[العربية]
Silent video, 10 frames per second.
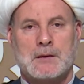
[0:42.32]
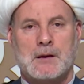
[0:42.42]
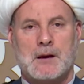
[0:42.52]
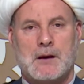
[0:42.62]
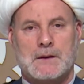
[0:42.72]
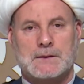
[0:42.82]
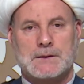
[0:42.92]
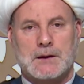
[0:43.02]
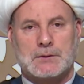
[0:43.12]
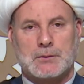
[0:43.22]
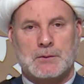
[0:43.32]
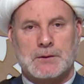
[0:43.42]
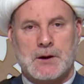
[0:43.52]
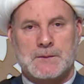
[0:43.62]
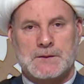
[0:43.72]
أعزائي
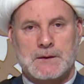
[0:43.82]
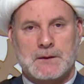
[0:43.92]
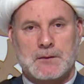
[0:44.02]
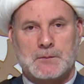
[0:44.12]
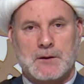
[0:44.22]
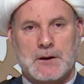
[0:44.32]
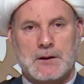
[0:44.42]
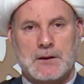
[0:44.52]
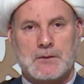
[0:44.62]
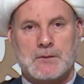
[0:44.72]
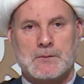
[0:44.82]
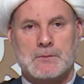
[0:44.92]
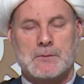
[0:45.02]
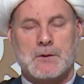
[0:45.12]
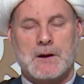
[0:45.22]
الطلاب السلام عليكم
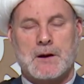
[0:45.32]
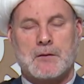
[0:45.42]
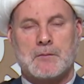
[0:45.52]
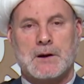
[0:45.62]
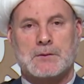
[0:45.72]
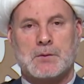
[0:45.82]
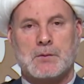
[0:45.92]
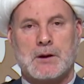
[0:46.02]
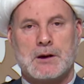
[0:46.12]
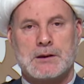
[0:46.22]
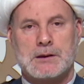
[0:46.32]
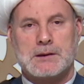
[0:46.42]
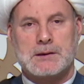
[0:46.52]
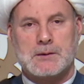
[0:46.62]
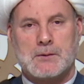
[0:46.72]
ورحمة الله
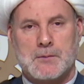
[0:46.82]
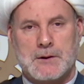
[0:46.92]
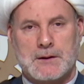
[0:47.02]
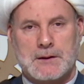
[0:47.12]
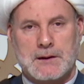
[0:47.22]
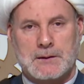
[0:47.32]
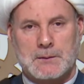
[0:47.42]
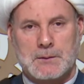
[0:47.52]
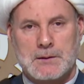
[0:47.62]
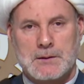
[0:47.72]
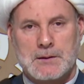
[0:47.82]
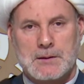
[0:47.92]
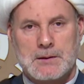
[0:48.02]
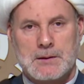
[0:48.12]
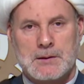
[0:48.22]
وبركاته
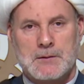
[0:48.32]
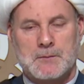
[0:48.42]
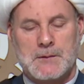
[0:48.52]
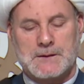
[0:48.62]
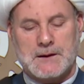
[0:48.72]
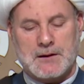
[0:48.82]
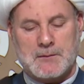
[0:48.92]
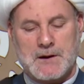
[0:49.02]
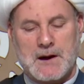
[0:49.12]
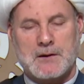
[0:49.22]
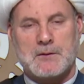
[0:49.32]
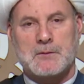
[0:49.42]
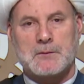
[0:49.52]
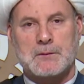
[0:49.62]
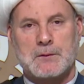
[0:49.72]
ما زلنا
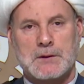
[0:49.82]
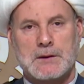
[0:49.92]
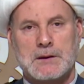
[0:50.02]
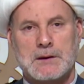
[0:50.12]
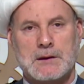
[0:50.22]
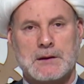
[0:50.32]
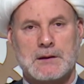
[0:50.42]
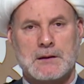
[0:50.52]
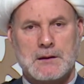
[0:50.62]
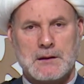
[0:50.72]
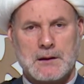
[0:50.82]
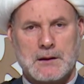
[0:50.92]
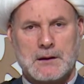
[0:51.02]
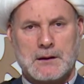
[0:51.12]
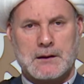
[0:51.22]
معكم في
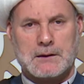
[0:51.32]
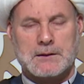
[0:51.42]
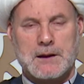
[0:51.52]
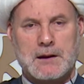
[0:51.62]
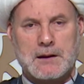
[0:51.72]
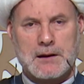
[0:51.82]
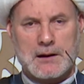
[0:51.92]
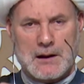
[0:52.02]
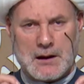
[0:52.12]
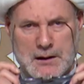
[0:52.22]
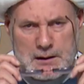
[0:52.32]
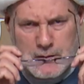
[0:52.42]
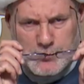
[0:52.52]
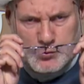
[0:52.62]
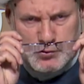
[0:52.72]
الدليل على
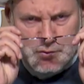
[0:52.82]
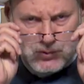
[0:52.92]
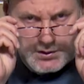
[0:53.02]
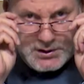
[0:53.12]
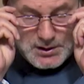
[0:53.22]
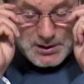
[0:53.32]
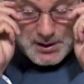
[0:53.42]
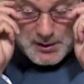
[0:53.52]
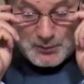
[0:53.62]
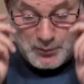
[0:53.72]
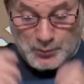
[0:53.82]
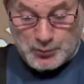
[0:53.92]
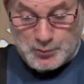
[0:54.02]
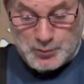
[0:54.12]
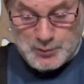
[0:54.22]
وجود
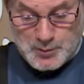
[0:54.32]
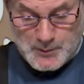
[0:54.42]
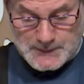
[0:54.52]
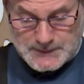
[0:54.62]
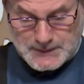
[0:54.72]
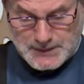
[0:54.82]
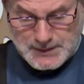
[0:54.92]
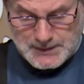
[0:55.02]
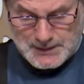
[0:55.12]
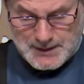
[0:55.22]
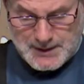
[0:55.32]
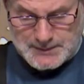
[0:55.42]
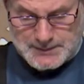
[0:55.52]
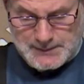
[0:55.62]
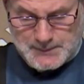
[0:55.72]
العقول ووصلنا إلى
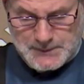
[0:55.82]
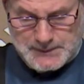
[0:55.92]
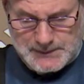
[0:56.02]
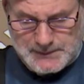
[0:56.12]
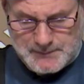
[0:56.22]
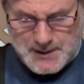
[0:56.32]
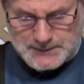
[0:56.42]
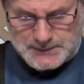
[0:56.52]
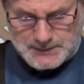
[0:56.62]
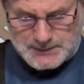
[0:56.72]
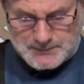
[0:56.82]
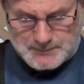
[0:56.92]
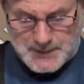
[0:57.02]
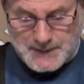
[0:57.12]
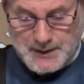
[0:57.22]
تطبيق المتن
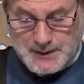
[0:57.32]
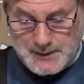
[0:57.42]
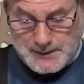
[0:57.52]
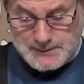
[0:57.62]
ماذا قال